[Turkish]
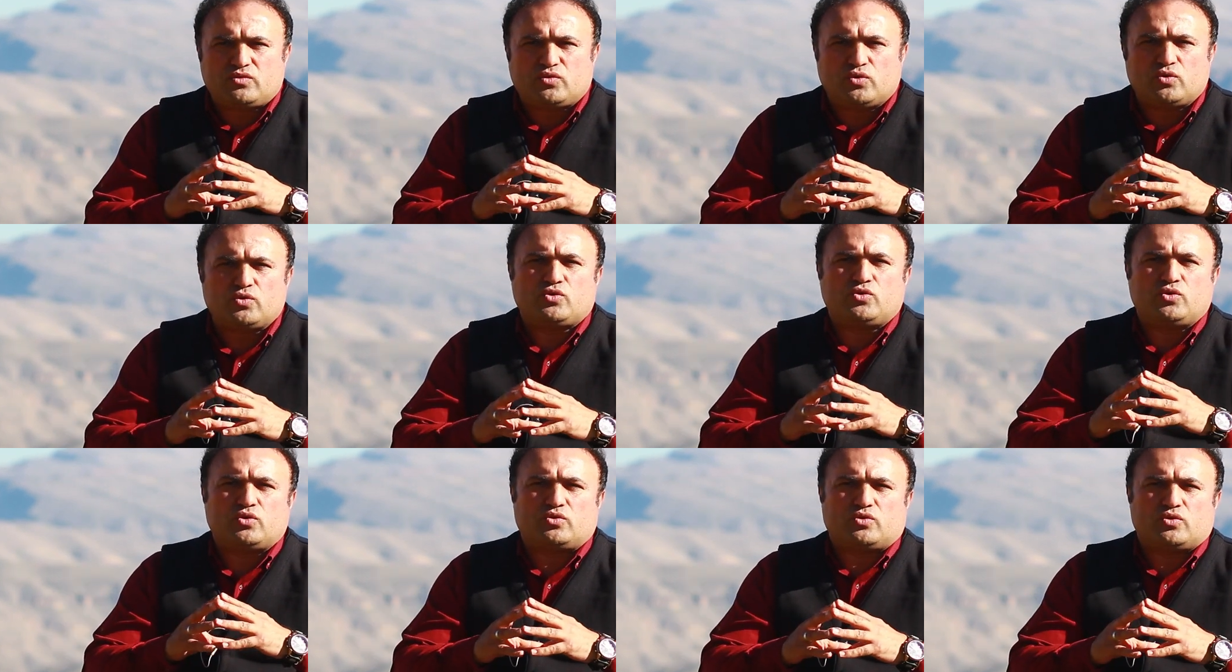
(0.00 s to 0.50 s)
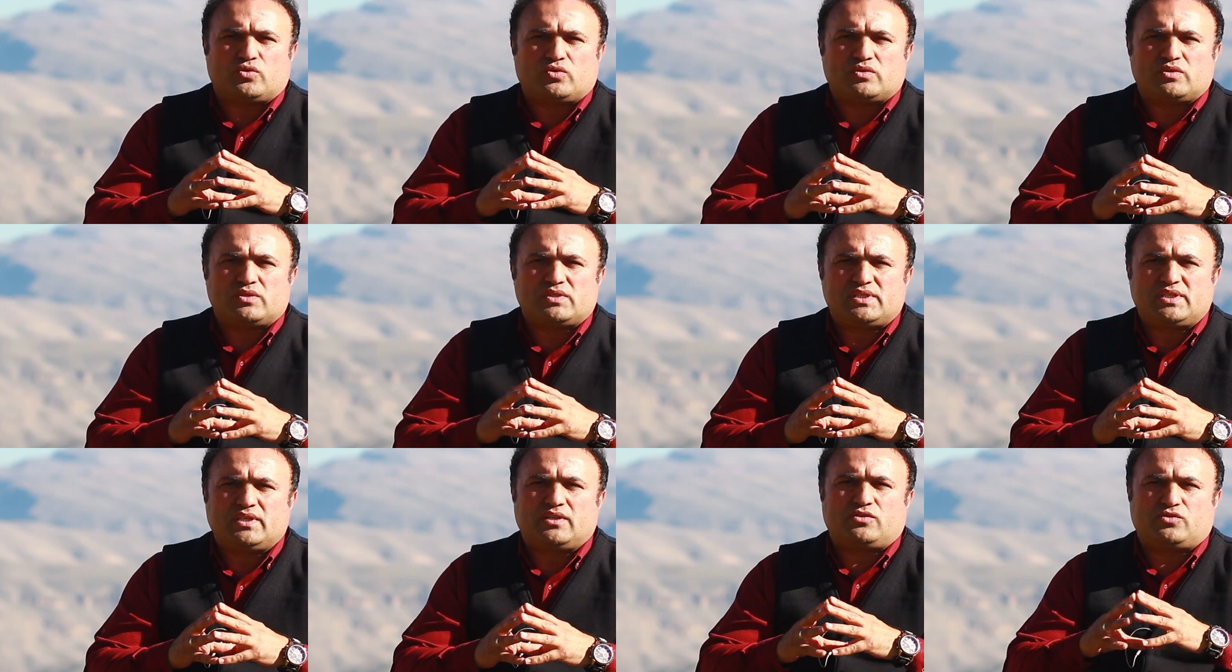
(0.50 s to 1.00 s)
türküydü.
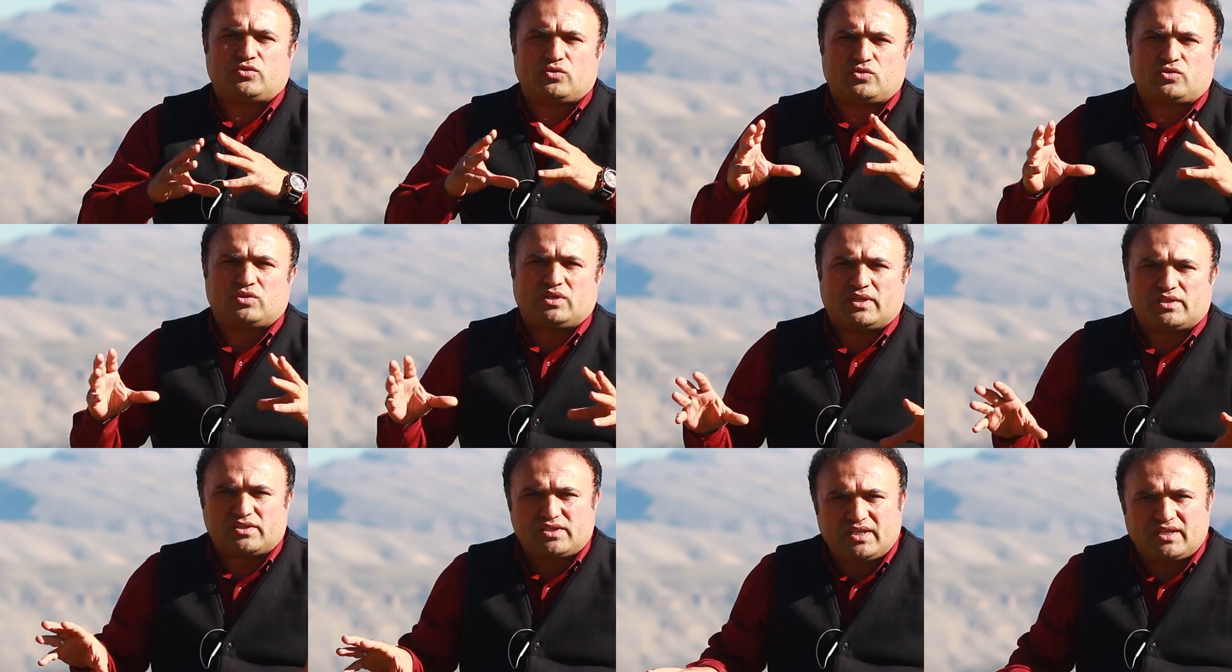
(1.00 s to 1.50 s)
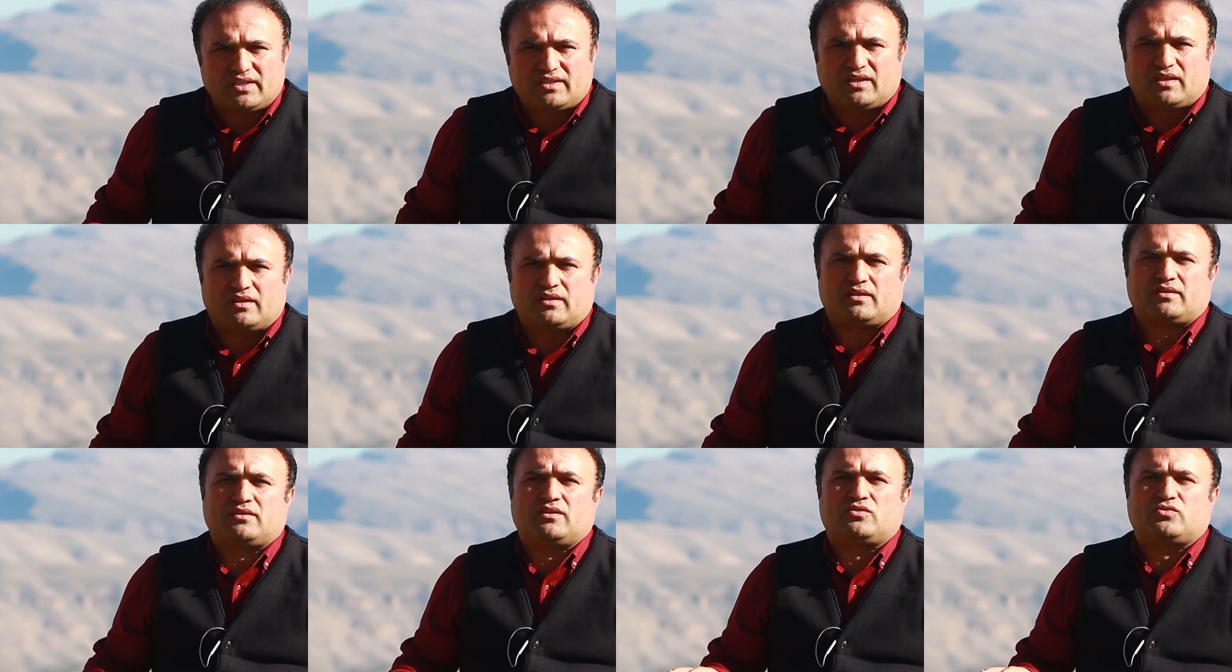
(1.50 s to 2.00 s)
Siirt türküler, Siirt
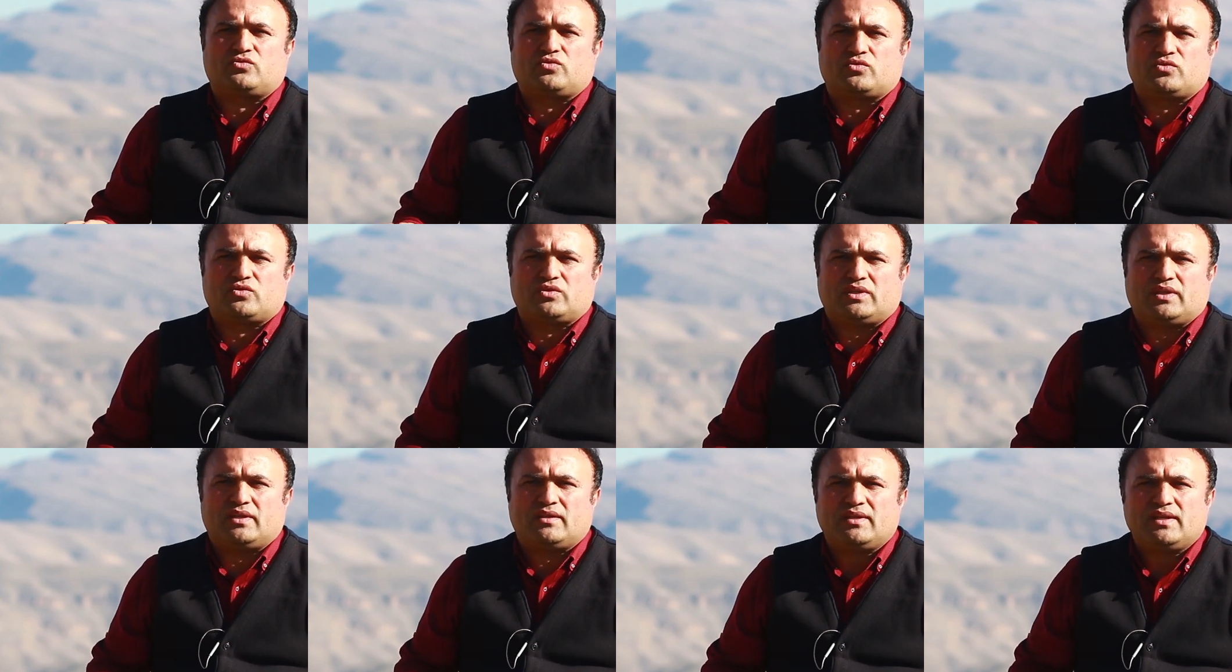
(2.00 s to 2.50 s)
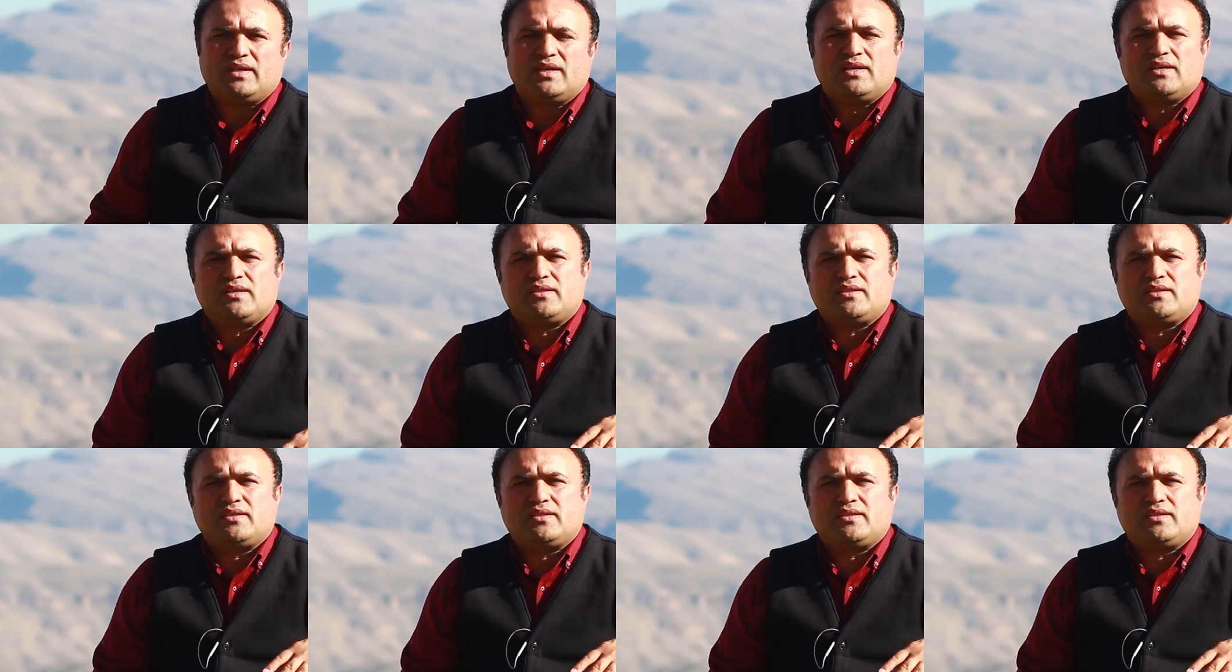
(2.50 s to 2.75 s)
anlatan türküler.